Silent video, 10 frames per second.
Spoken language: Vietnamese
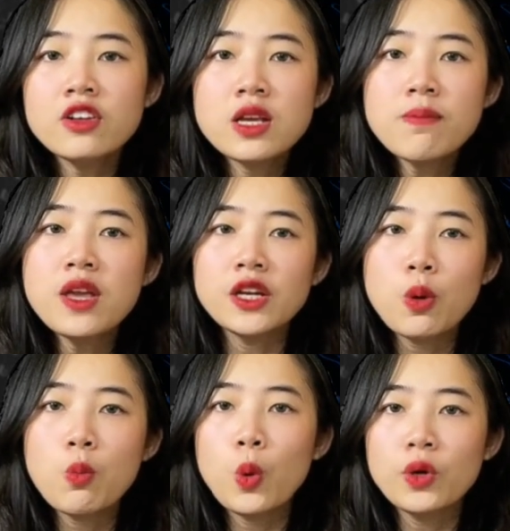trang bị
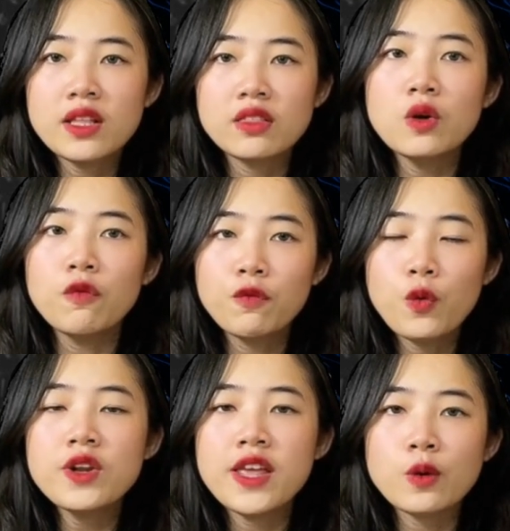đồng hồ điện tử
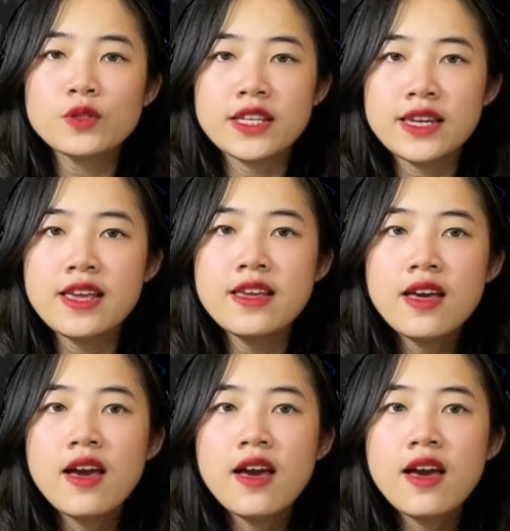Full LCD